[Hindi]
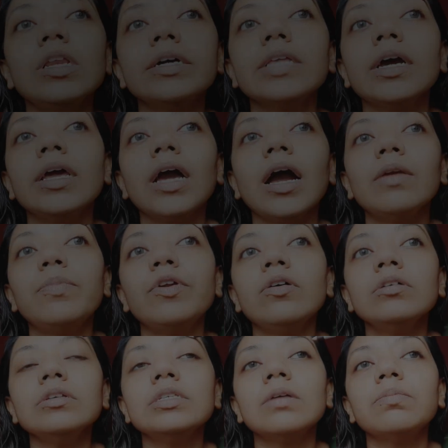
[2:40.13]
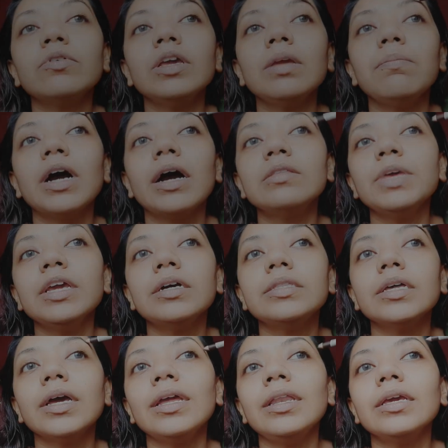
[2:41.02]
लगता है आईब्रो सब कोई बाद में
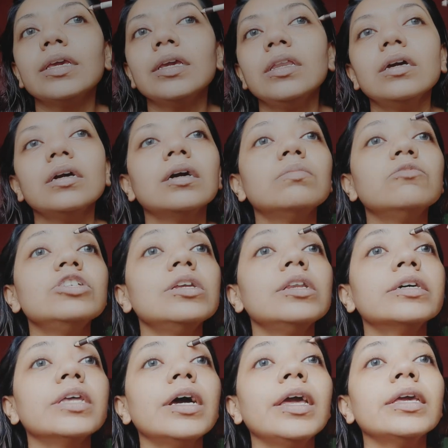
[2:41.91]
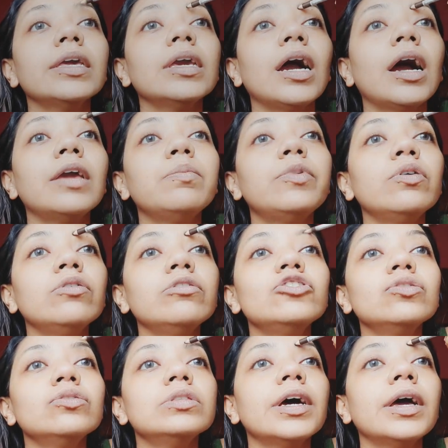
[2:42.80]
करता है लेकिन आ, मुझे लगता है कि आईब्रो
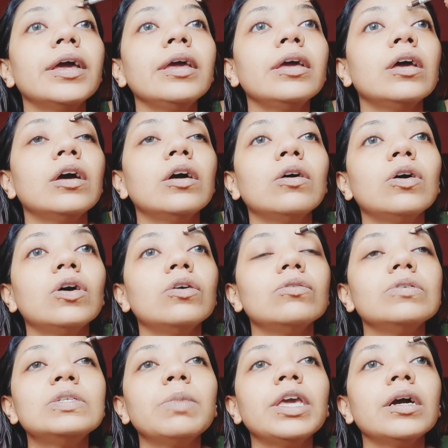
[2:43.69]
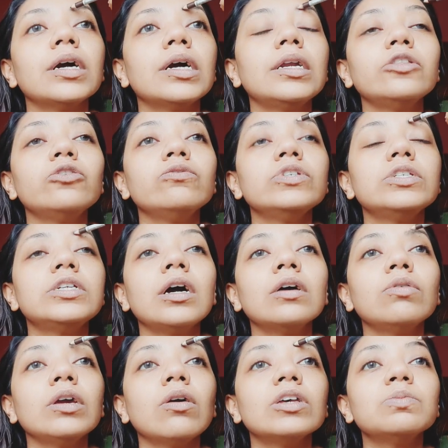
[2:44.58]
जो होता है उसमें अगर दूसरा
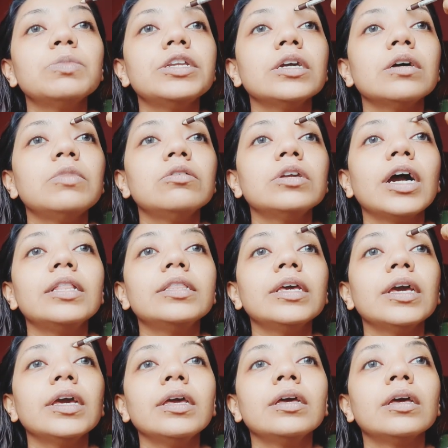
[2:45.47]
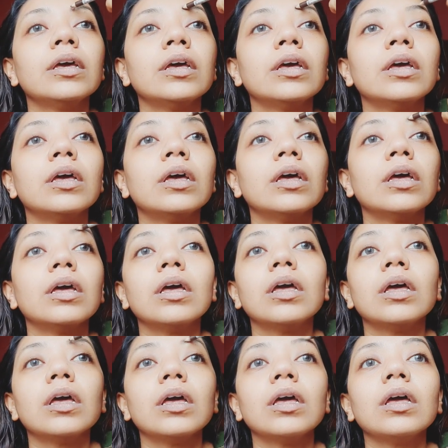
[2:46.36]
कोई कॉस्मेटिक हम लोग डालते हैं
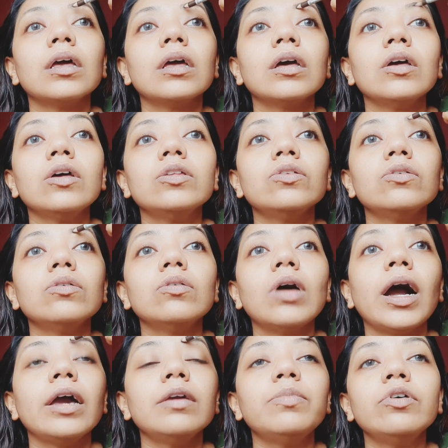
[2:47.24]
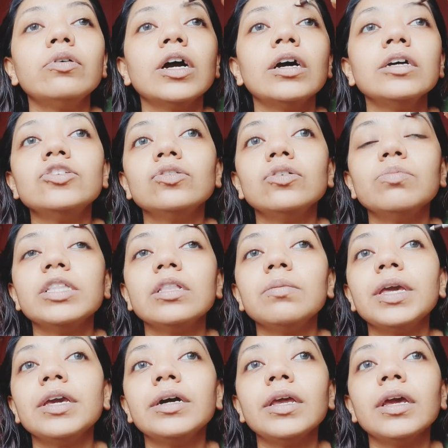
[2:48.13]
तो आईब्रो का जो
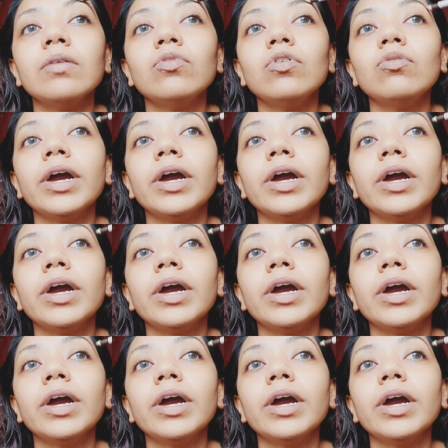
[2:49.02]
मतलब हेयर है वो